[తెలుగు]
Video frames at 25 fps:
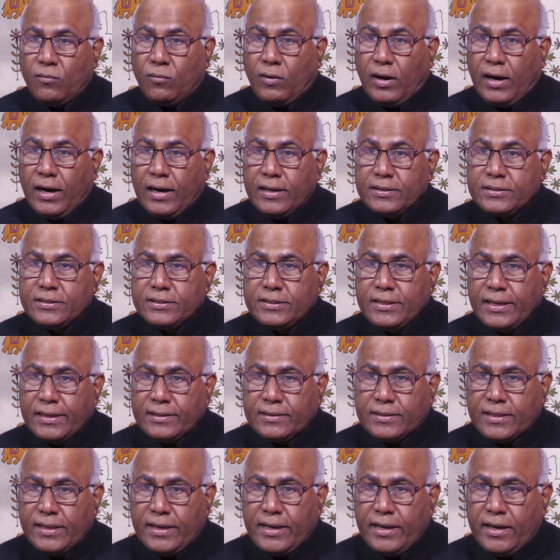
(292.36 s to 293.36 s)
వాళ్ళ
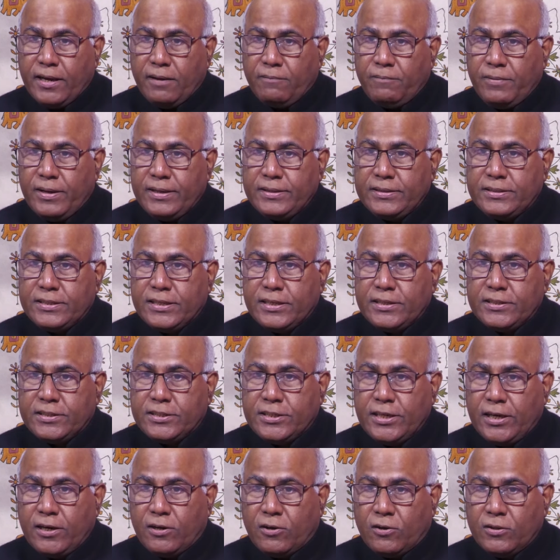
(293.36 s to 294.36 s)
శక్తినికి మించి
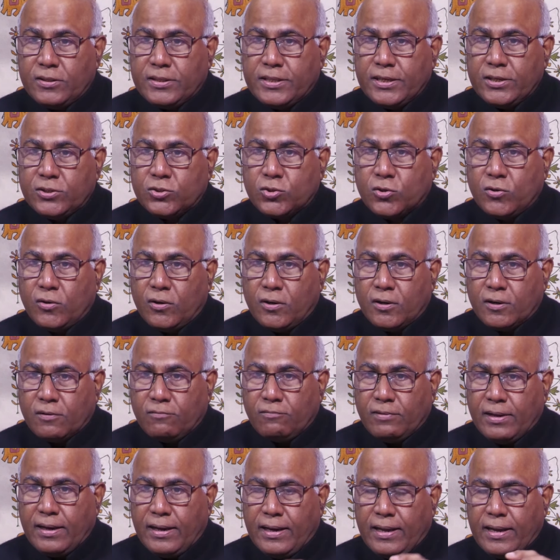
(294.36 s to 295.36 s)
సీట్లు తీసుకోవటం
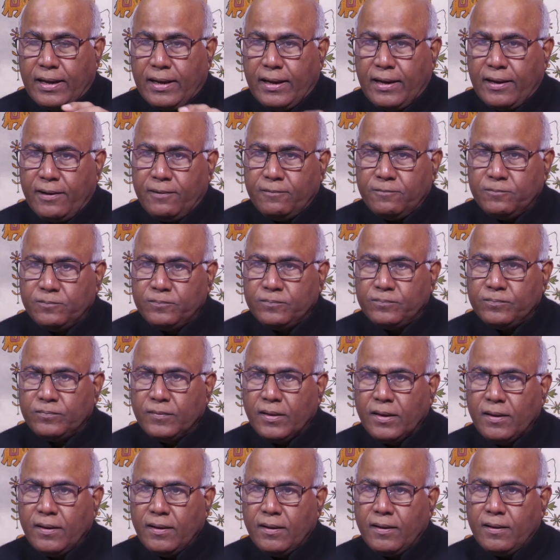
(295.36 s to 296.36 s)
వల్ల
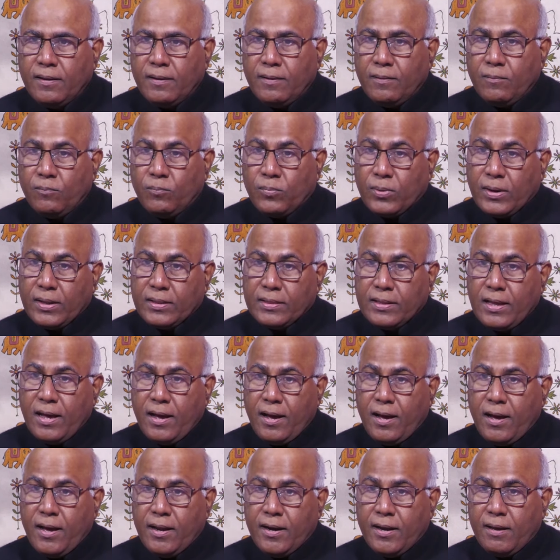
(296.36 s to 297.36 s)

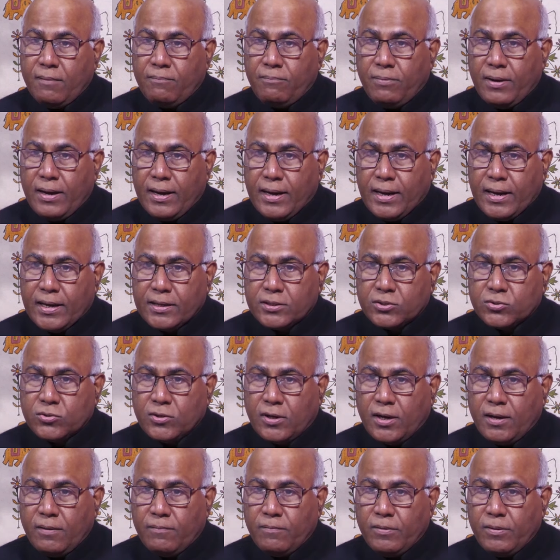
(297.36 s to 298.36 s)
ప్రధాన
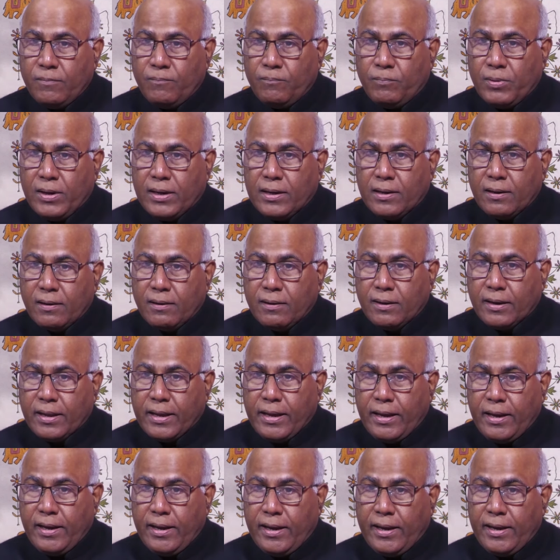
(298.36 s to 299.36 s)
భాగస్వామ్యం
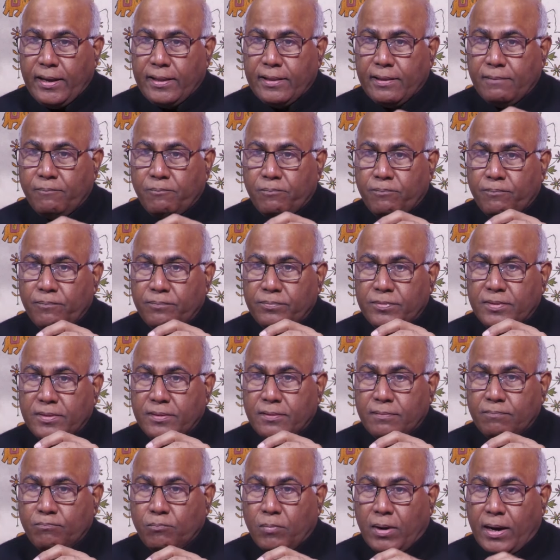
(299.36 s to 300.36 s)
పట్టికి
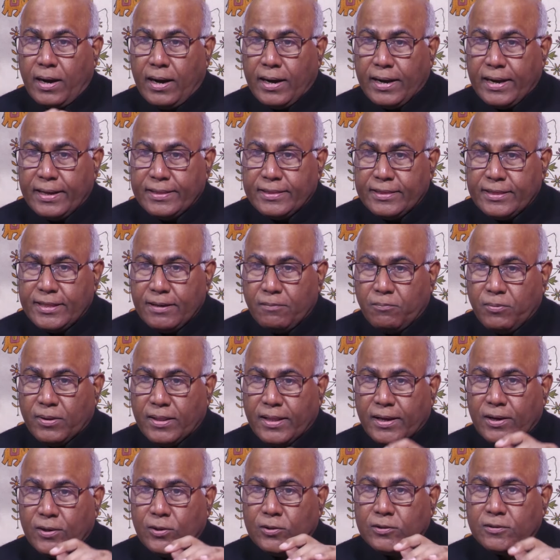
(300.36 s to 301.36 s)
బాగా దెబ్బ
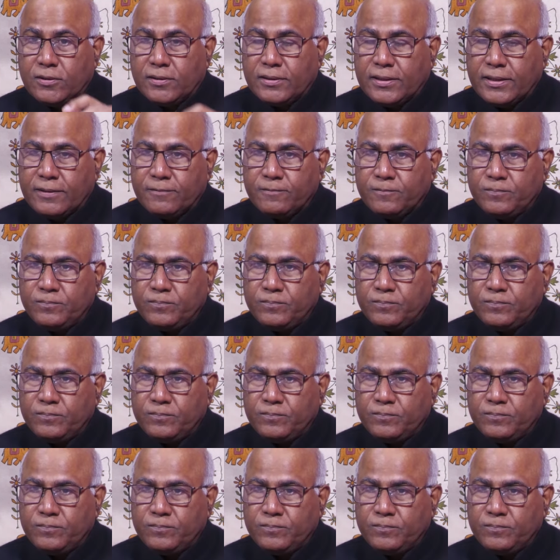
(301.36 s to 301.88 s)
తగులుతుంది